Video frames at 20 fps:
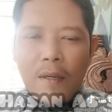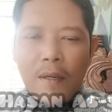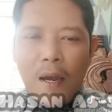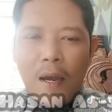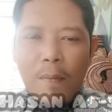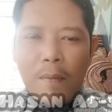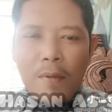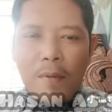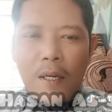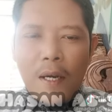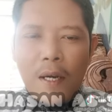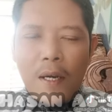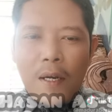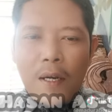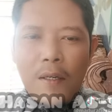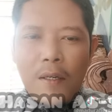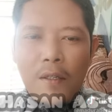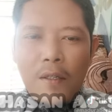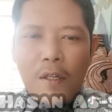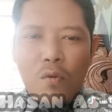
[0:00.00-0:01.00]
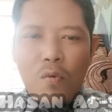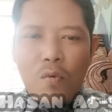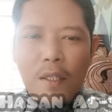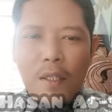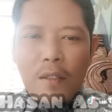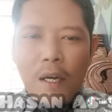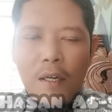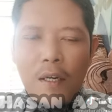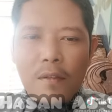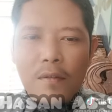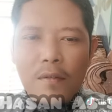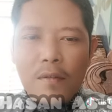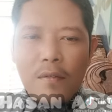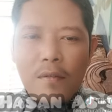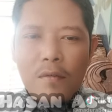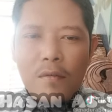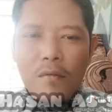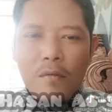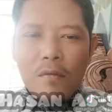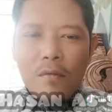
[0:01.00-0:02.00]
apabila dikuatkan
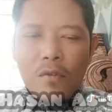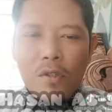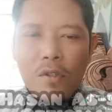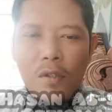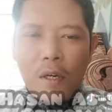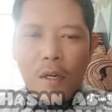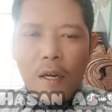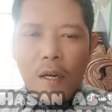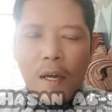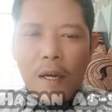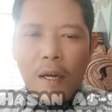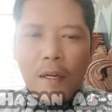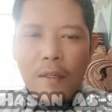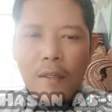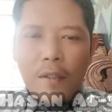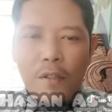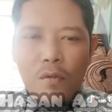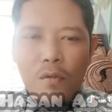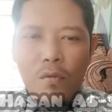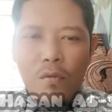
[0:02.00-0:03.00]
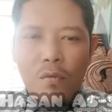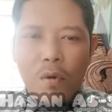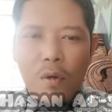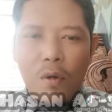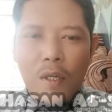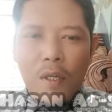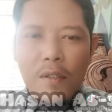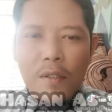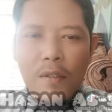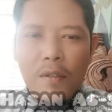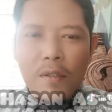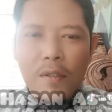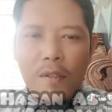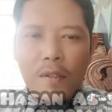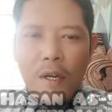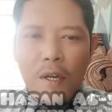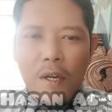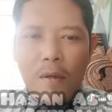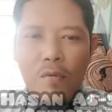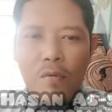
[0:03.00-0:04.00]
setelah itu oleh
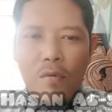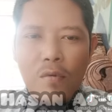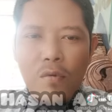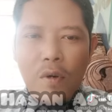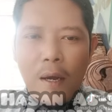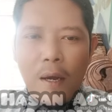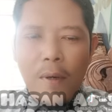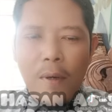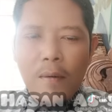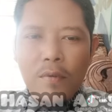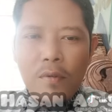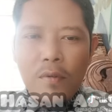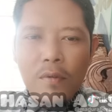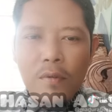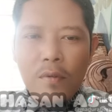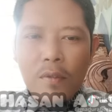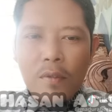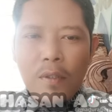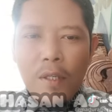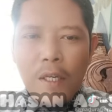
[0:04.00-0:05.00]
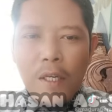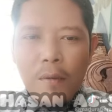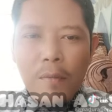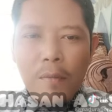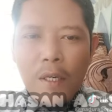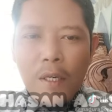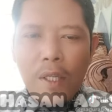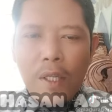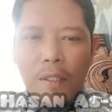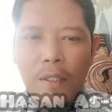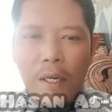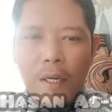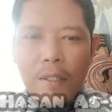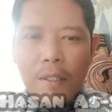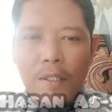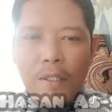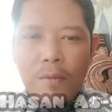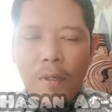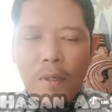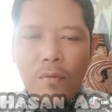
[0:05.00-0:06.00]
seribu ulama pun yang meriwayatkan
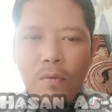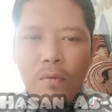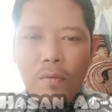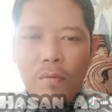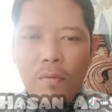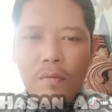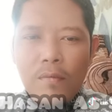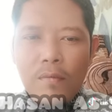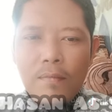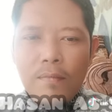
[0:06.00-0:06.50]
hadis maudhu